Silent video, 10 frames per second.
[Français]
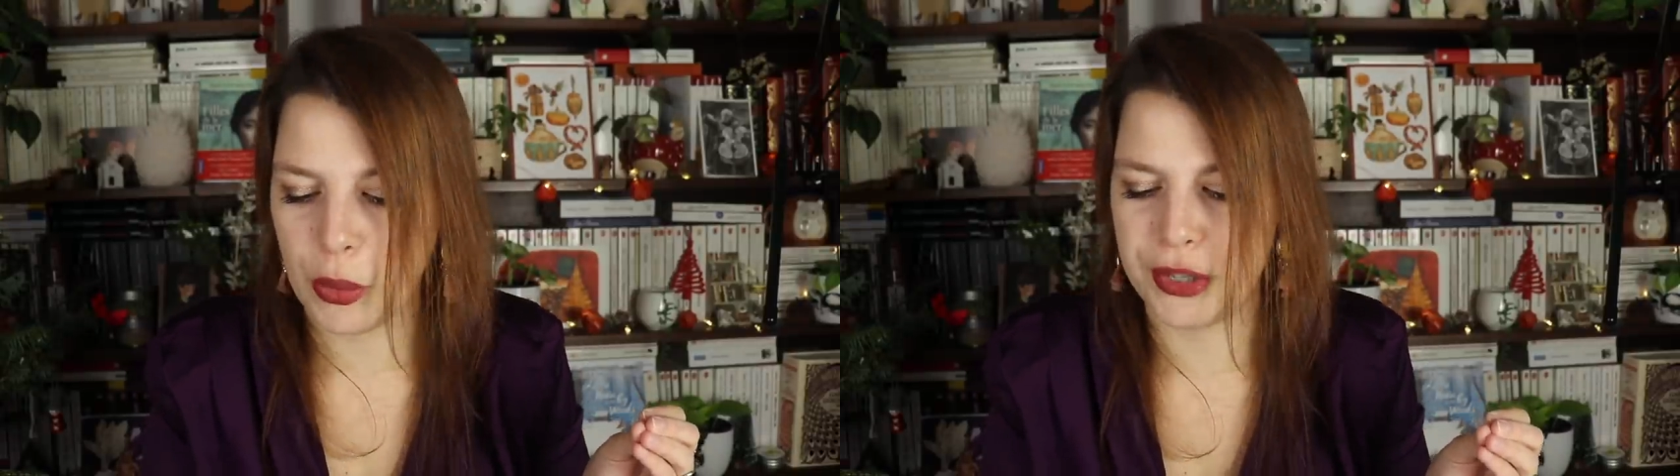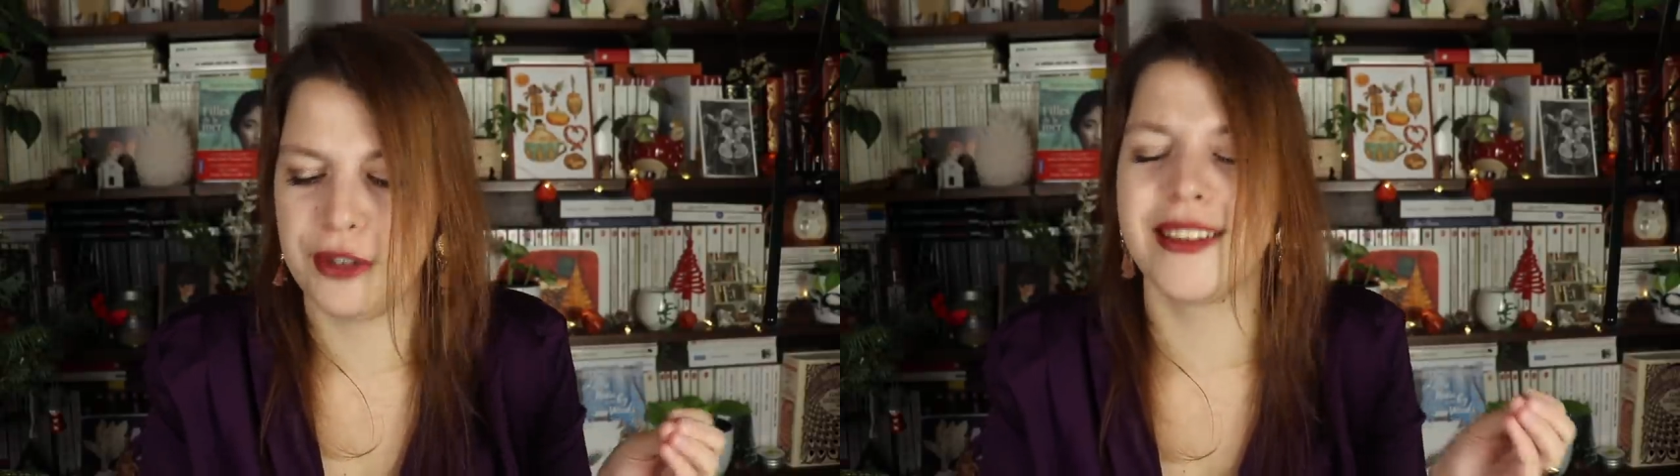
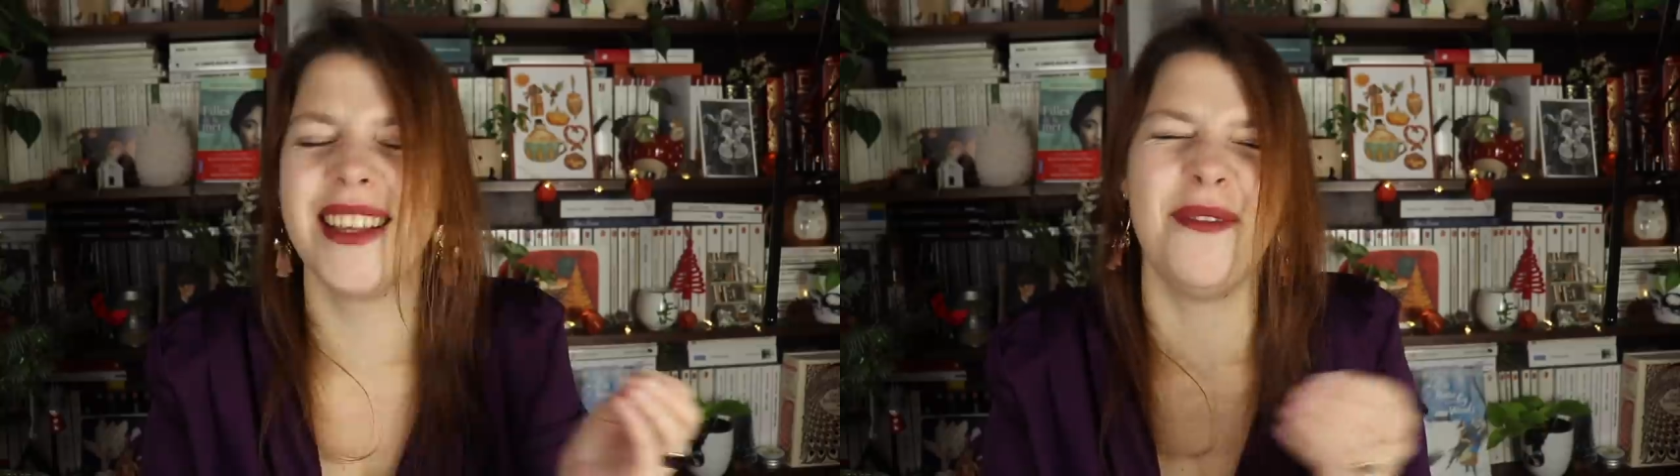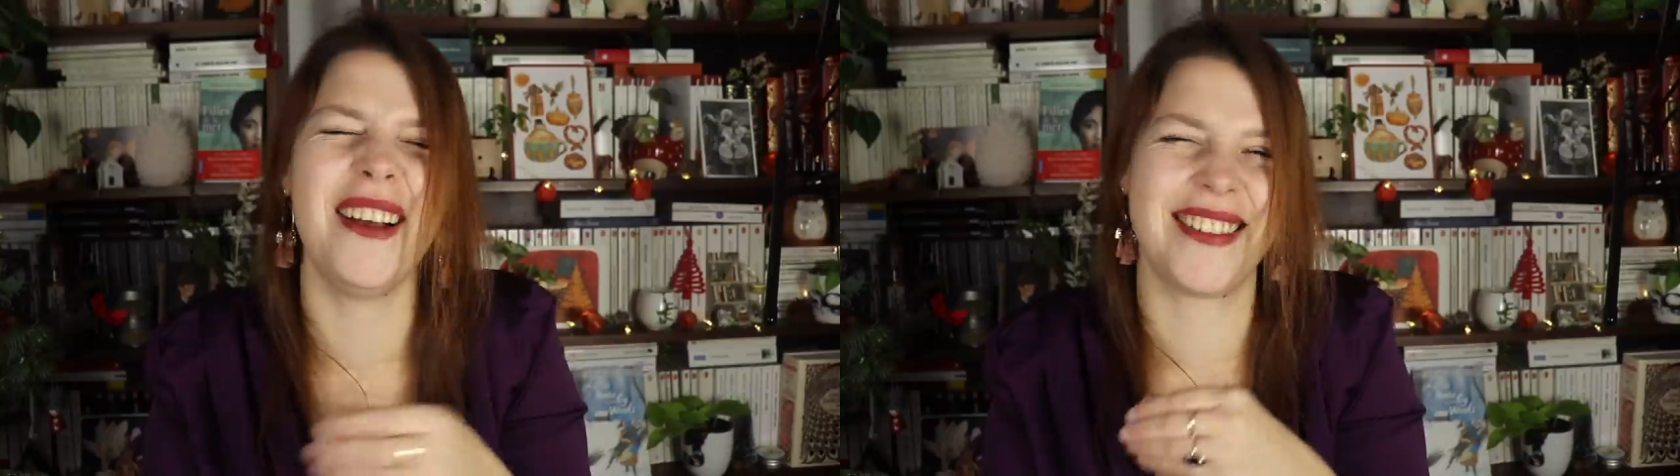Donc je ne
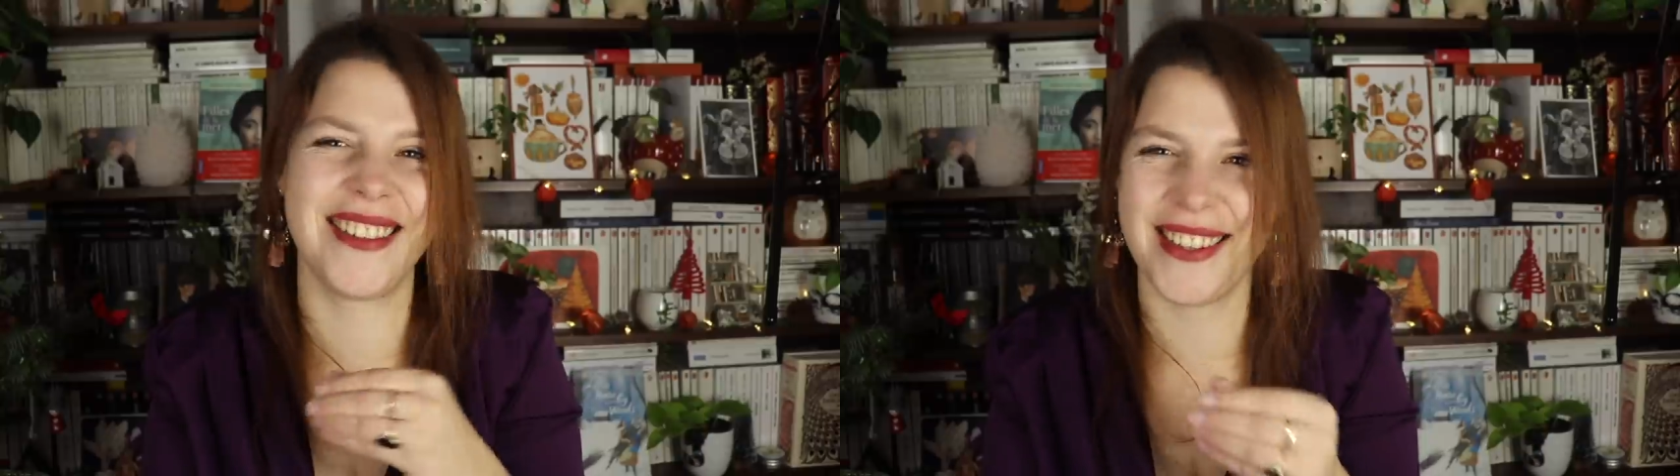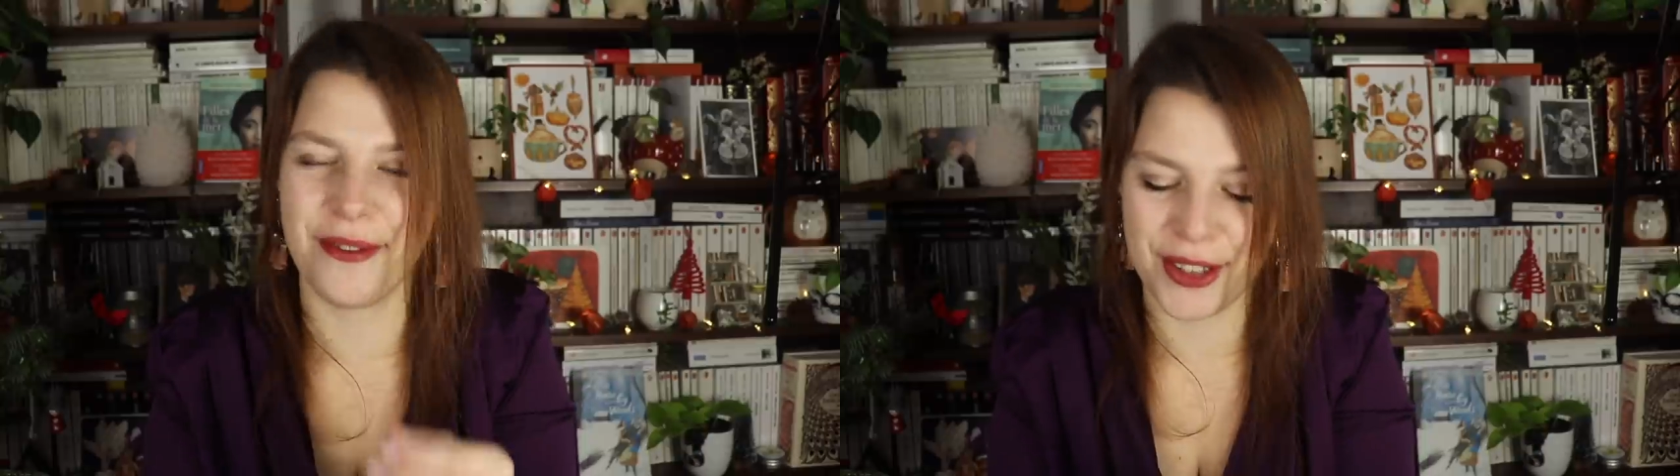sais pas ce
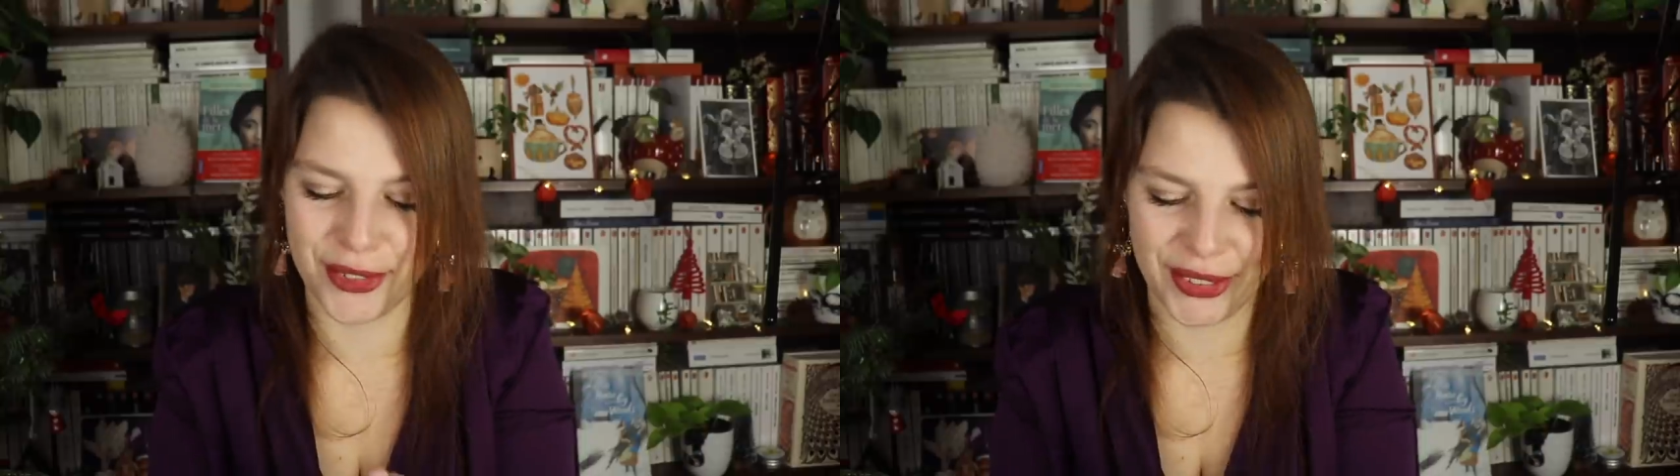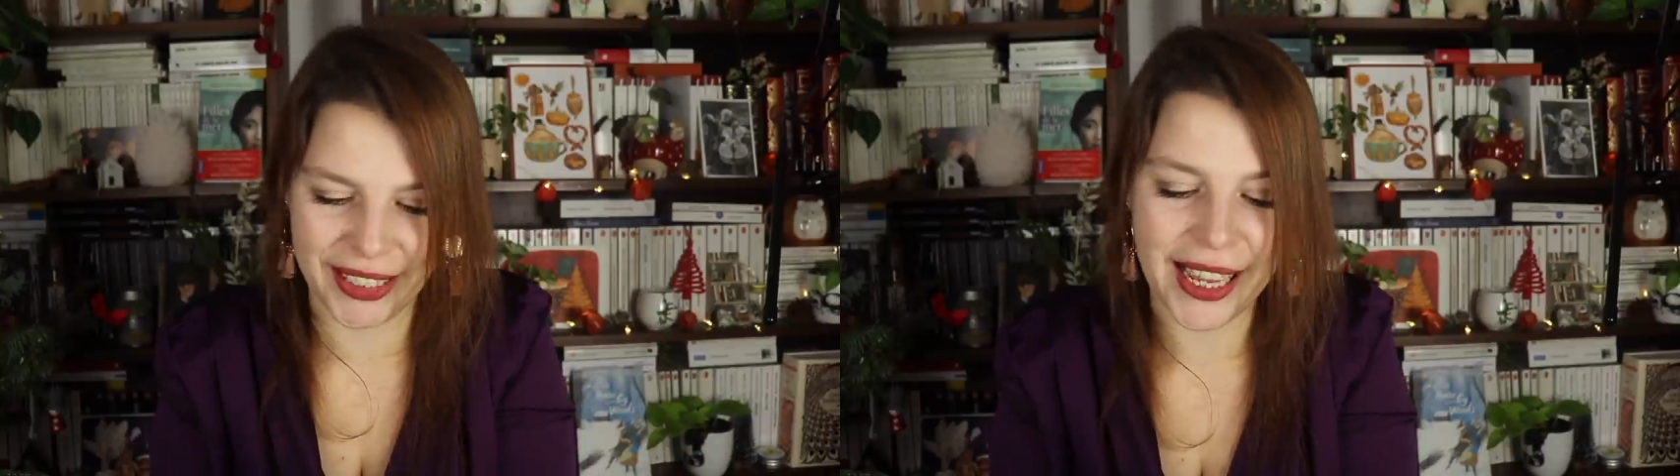que ça va
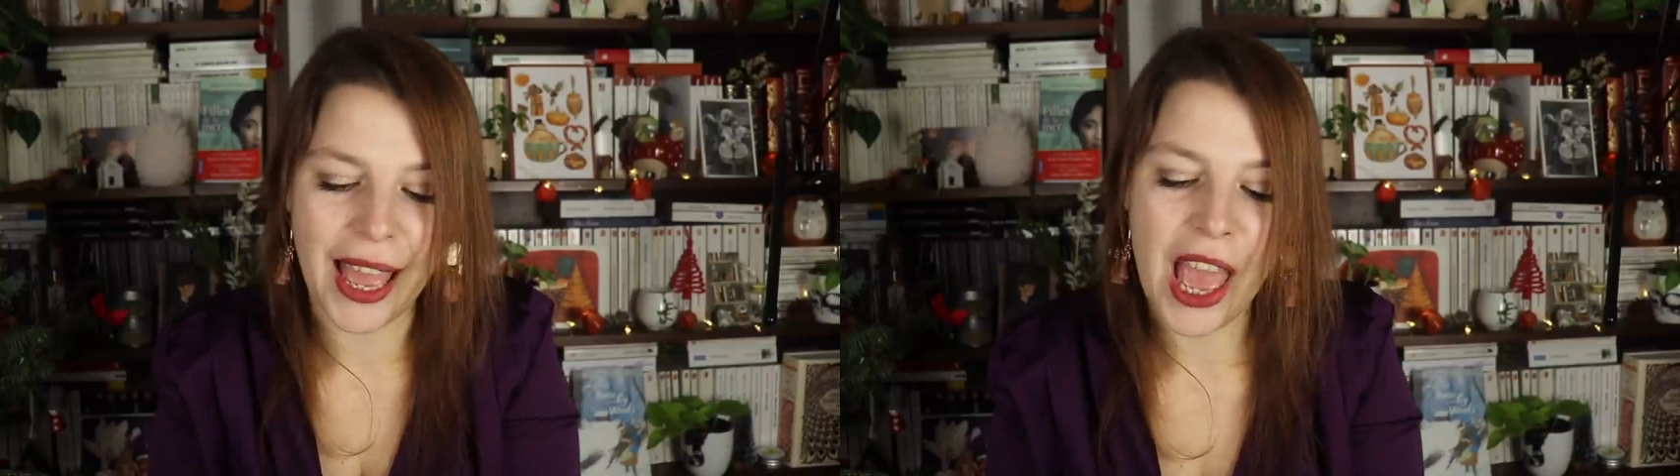donner.